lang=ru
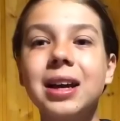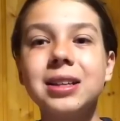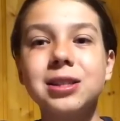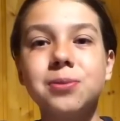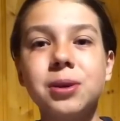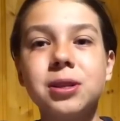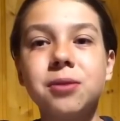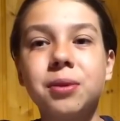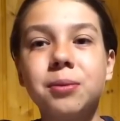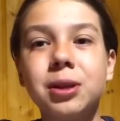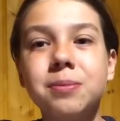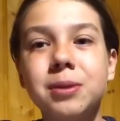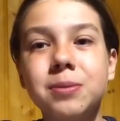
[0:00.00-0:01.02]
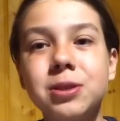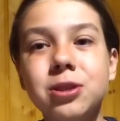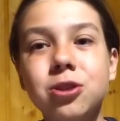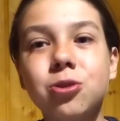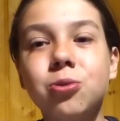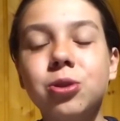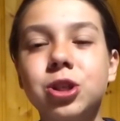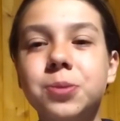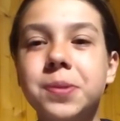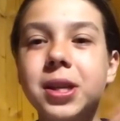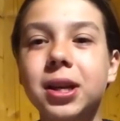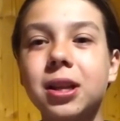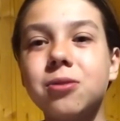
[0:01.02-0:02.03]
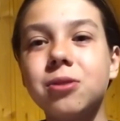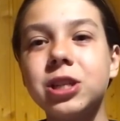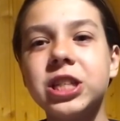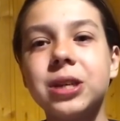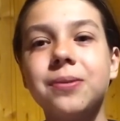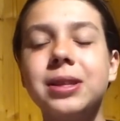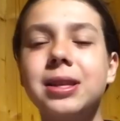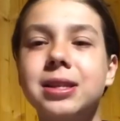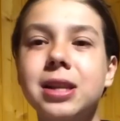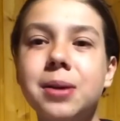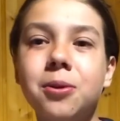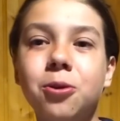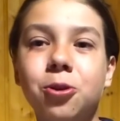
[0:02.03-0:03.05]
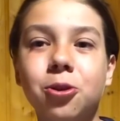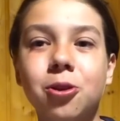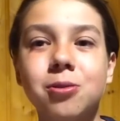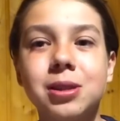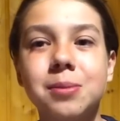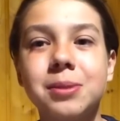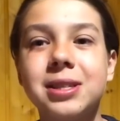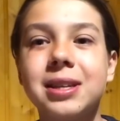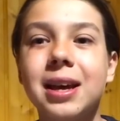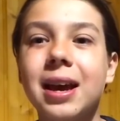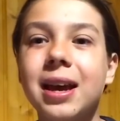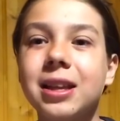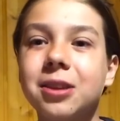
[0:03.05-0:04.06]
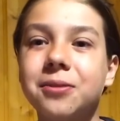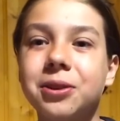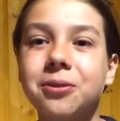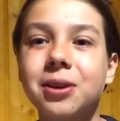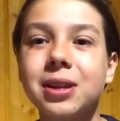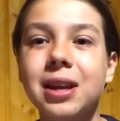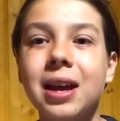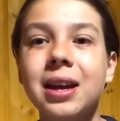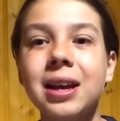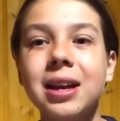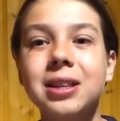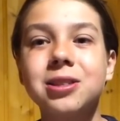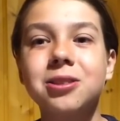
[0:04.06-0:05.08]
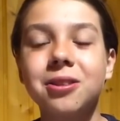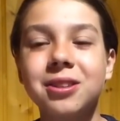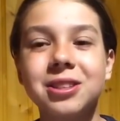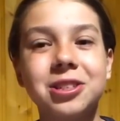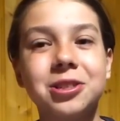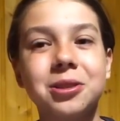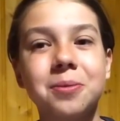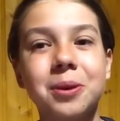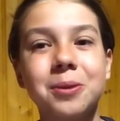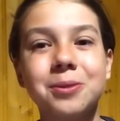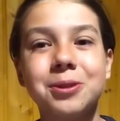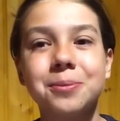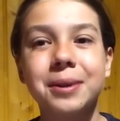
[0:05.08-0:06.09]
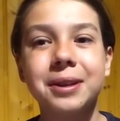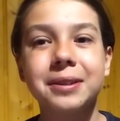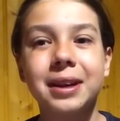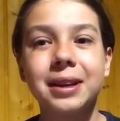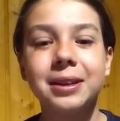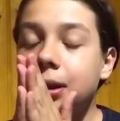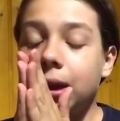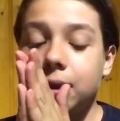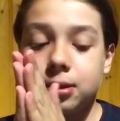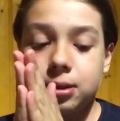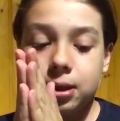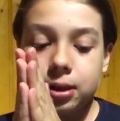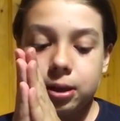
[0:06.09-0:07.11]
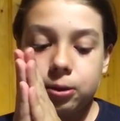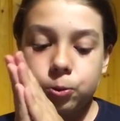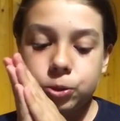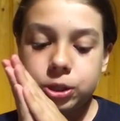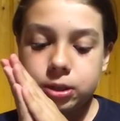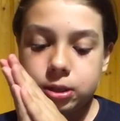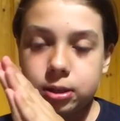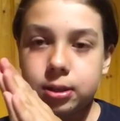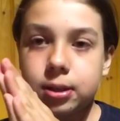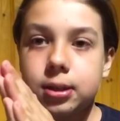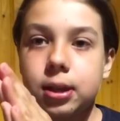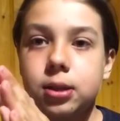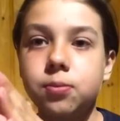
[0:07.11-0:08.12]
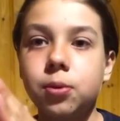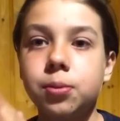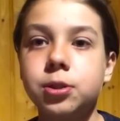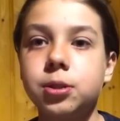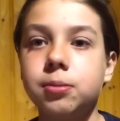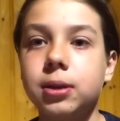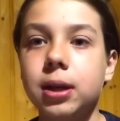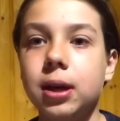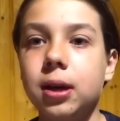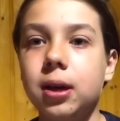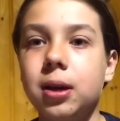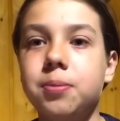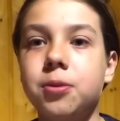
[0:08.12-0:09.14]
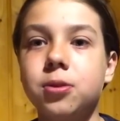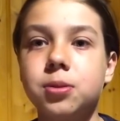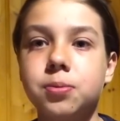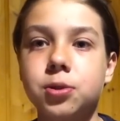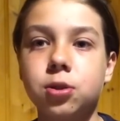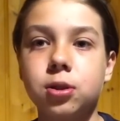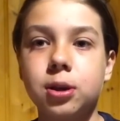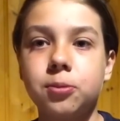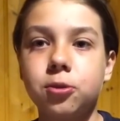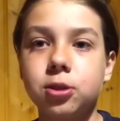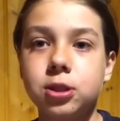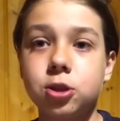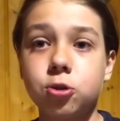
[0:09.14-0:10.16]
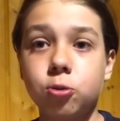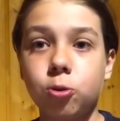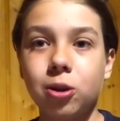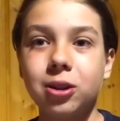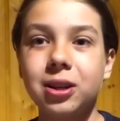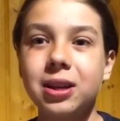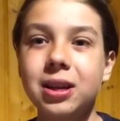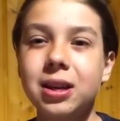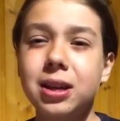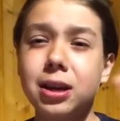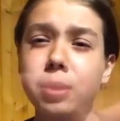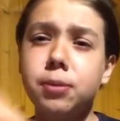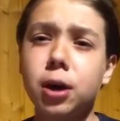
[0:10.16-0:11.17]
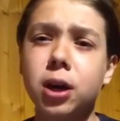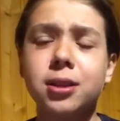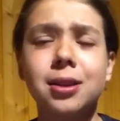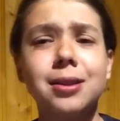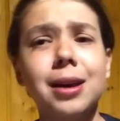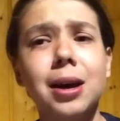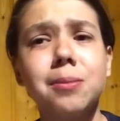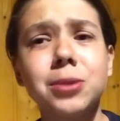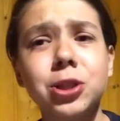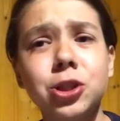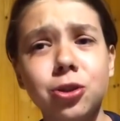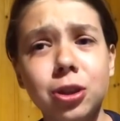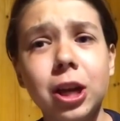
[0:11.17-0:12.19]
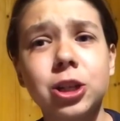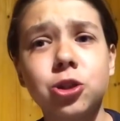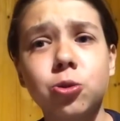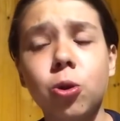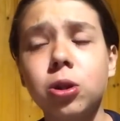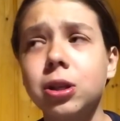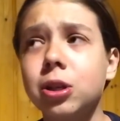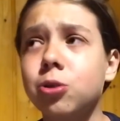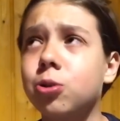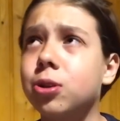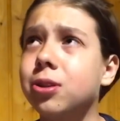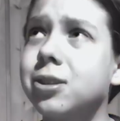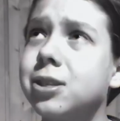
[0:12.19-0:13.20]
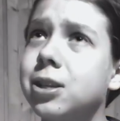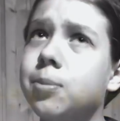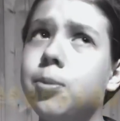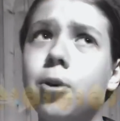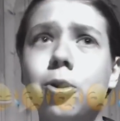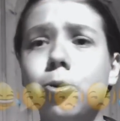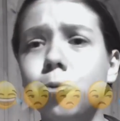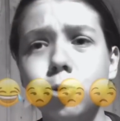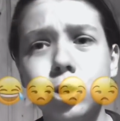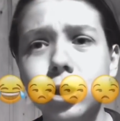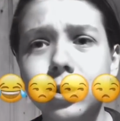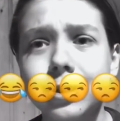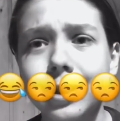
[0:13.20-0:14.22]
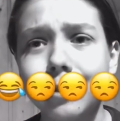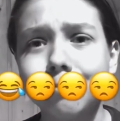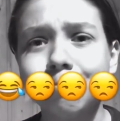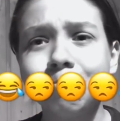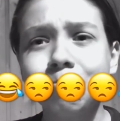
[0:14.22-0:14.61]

Да, не забывайте оформлять подписочку и нажимать на колокольчик, ведь до самого крутого события этого года это 100 тысяч на моем YouTube-канале. Я не знаю, как вам сейчас рассказать, в общем, я просто пришел домой со школы. Ребята, да, мы еще та школа, которая до сих пор учится.